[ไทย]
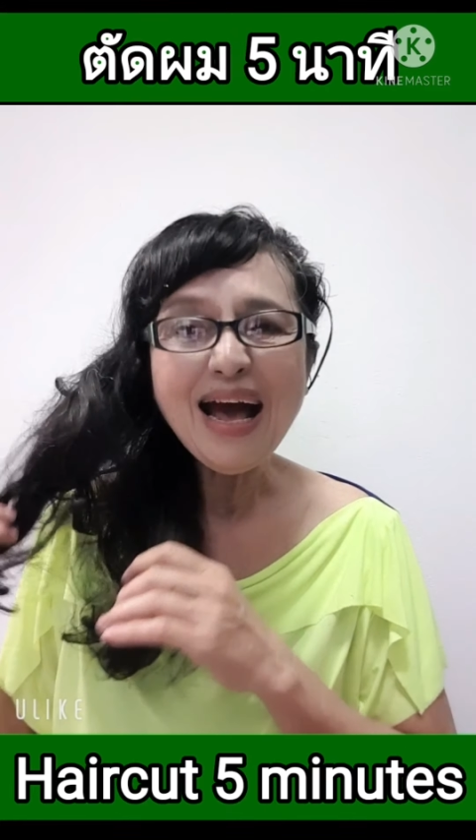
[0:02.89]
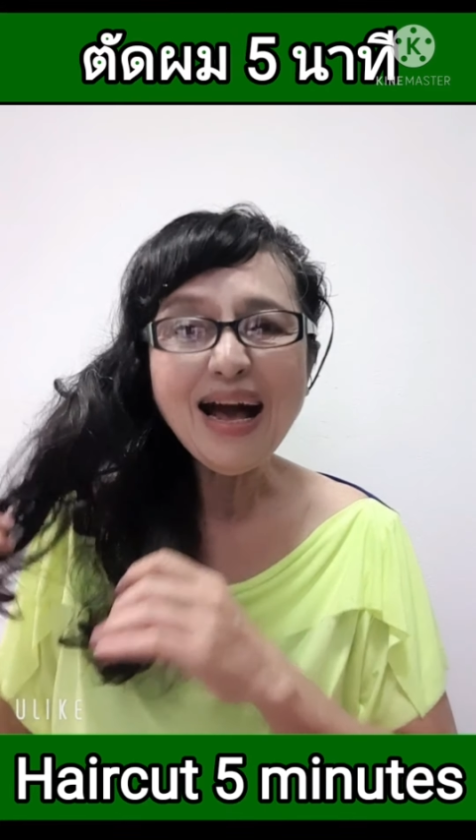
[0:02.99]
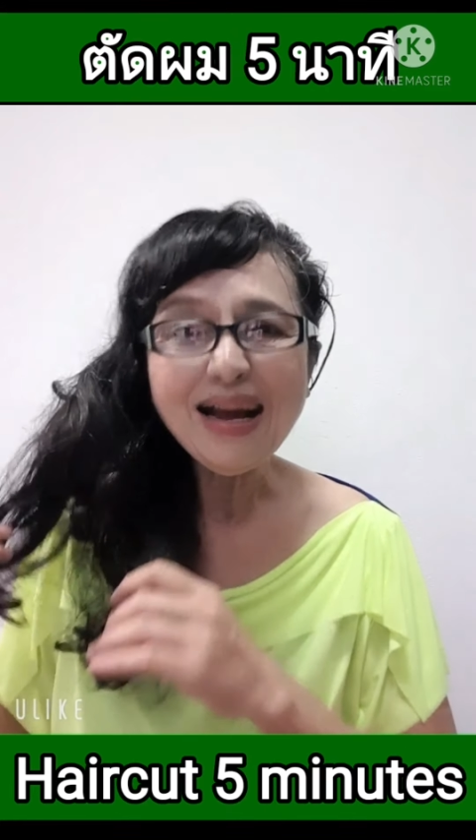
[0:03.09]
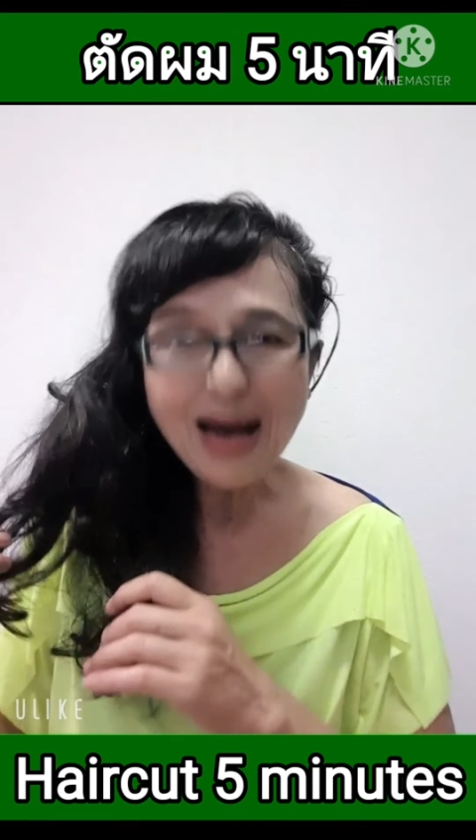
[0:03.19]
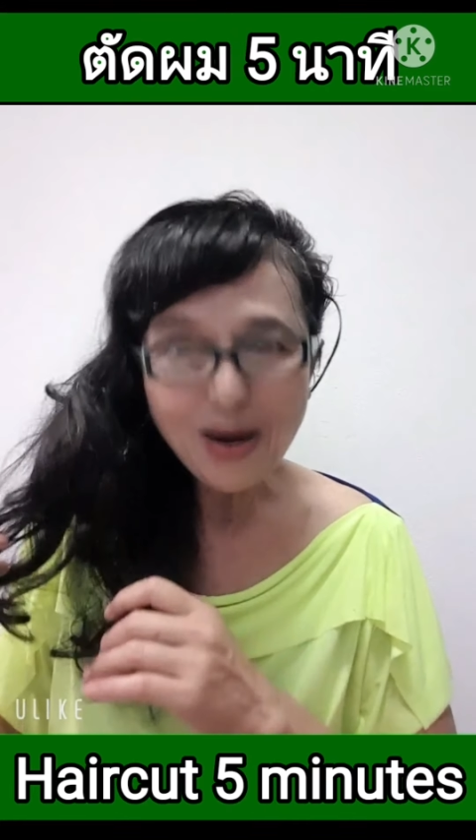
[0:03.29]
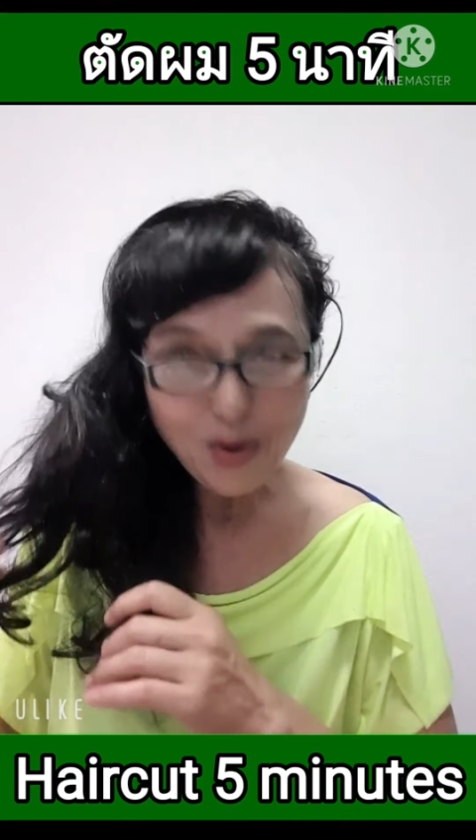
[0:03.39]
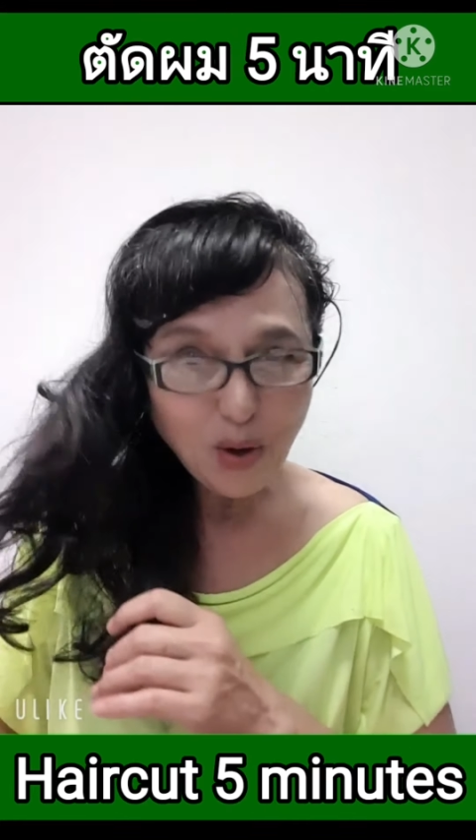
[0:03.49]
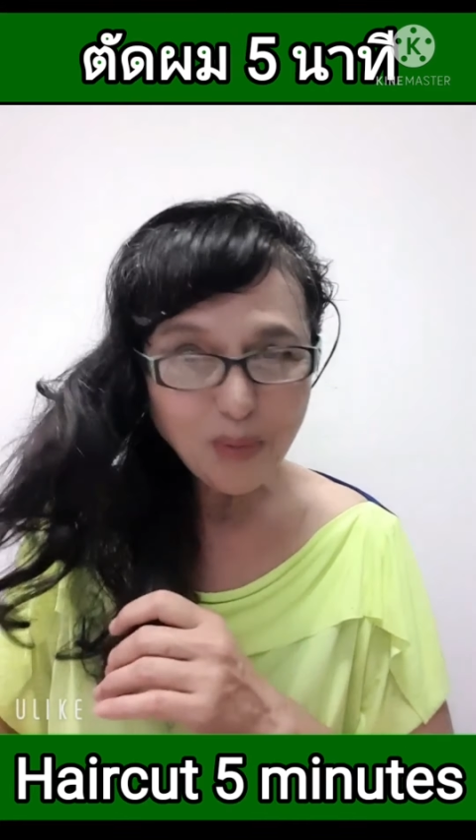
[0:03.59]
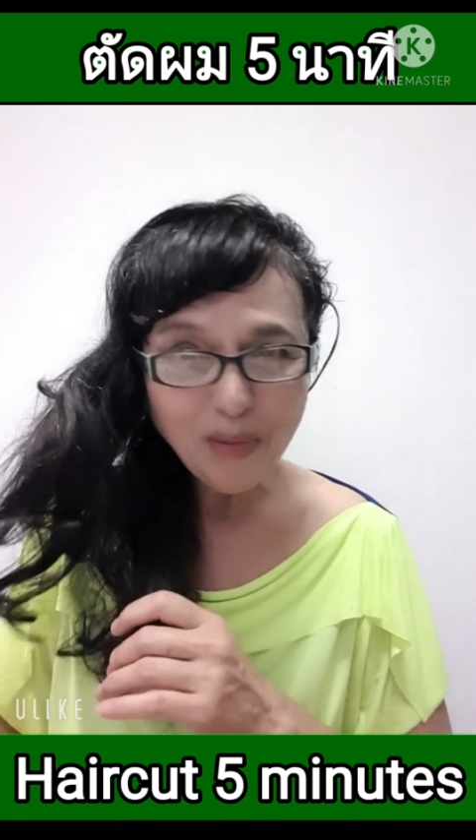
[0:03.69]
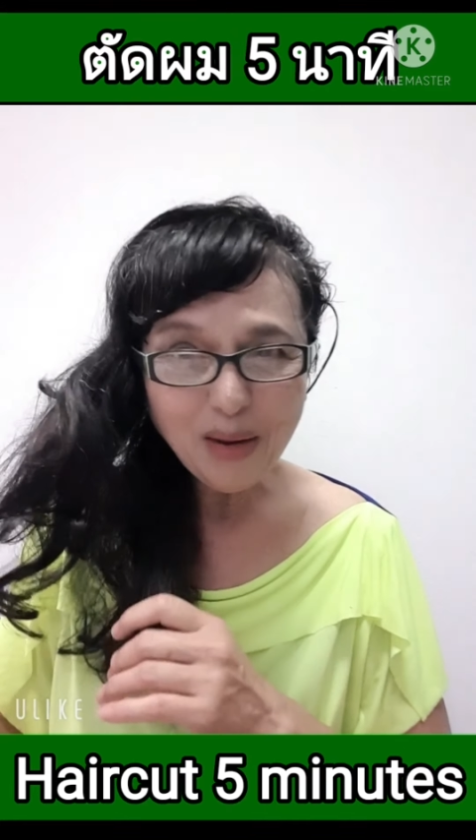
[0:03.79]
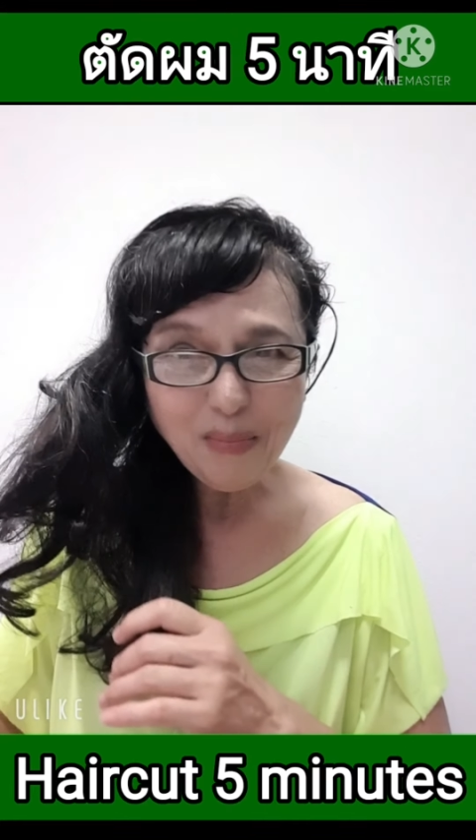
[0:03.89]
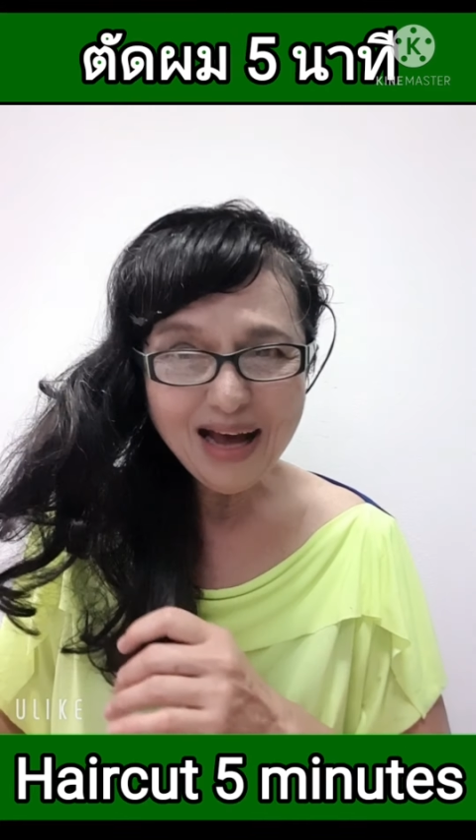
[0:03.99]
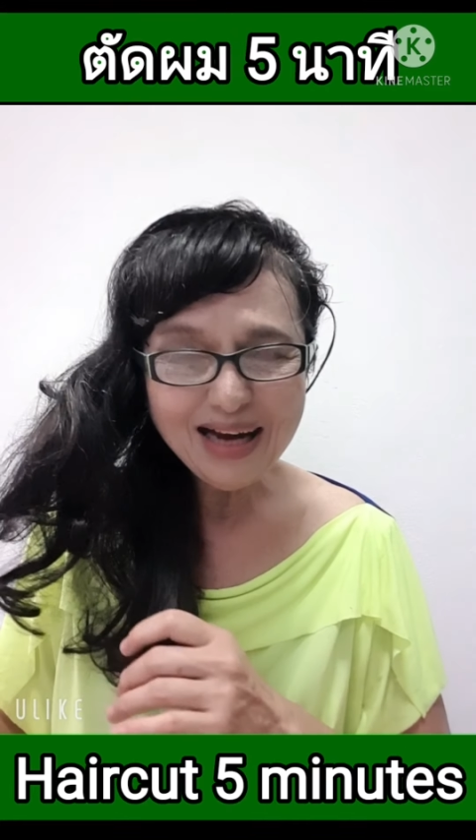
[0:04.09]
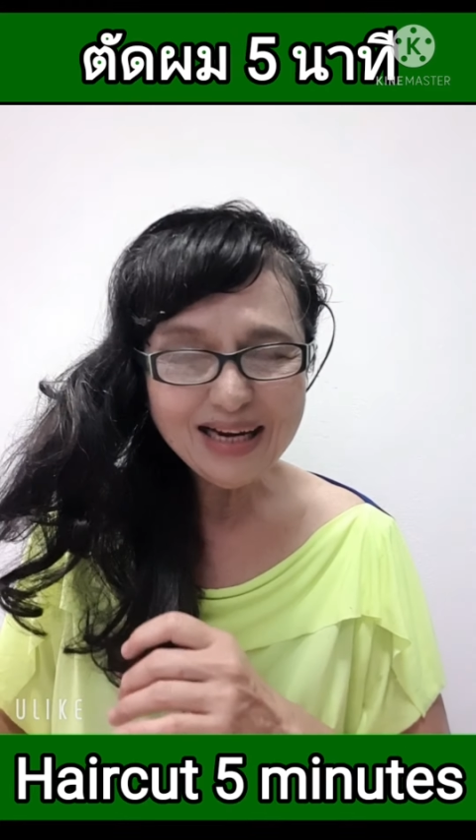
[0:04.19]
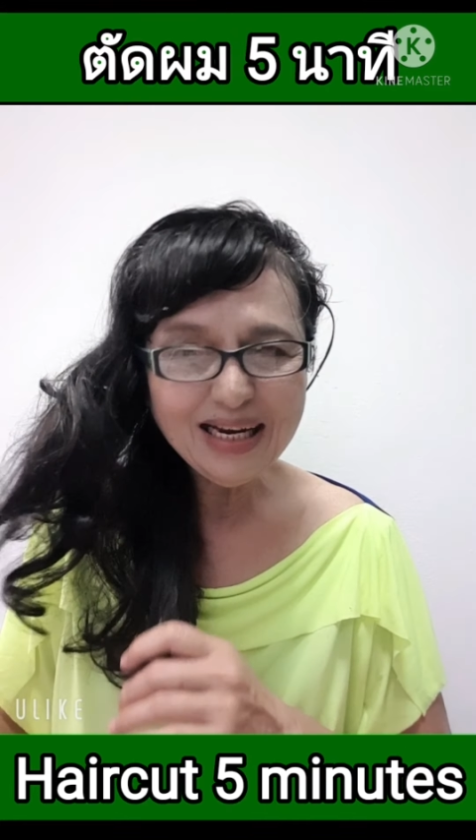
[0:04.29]
อากาศร้อนมา
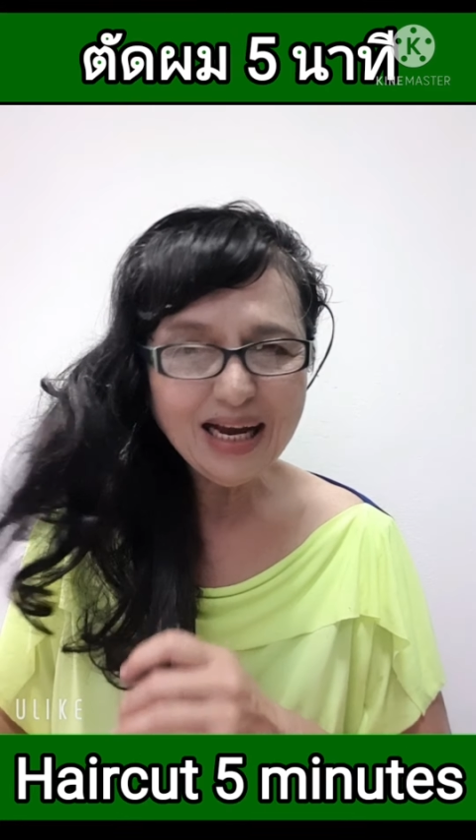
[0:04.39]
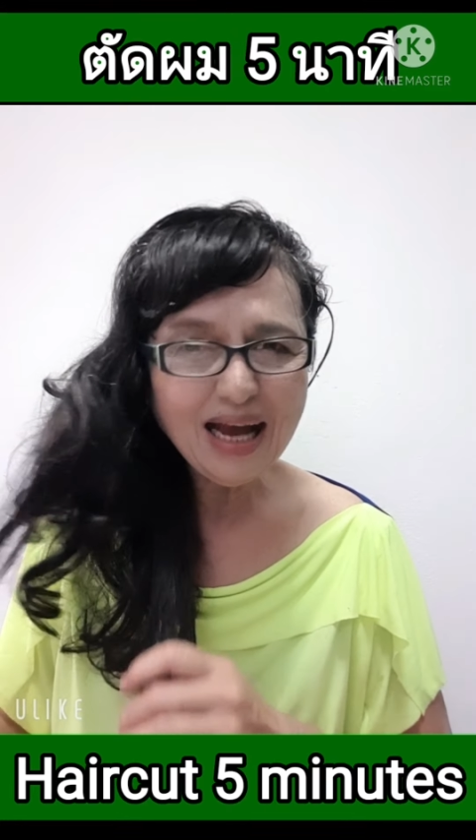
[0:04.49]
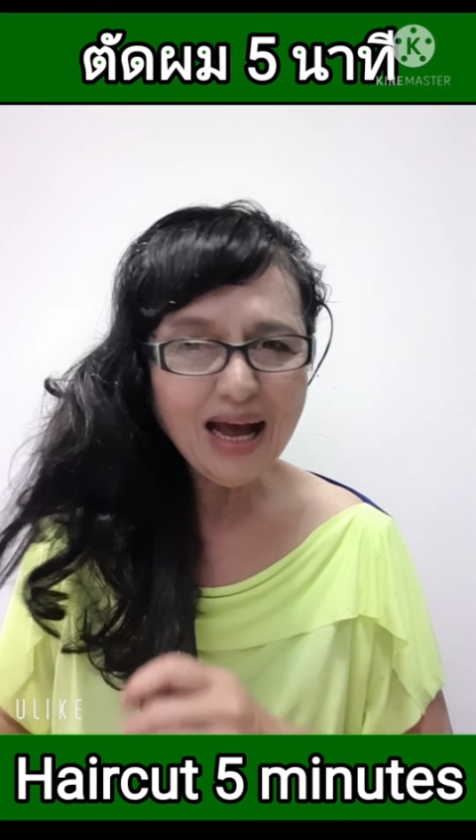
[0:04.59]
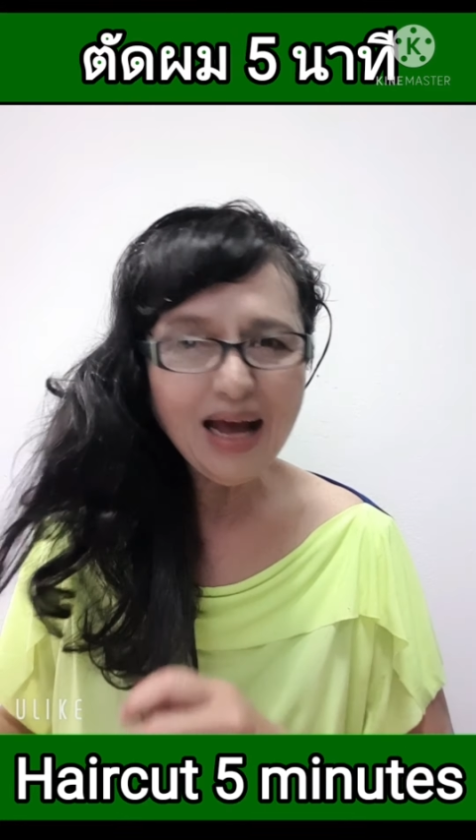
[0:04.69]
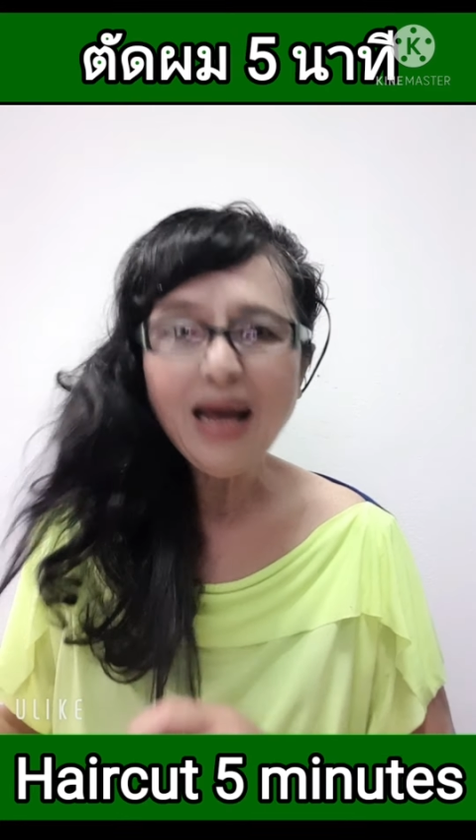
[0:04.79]
กๆเลยนะคะ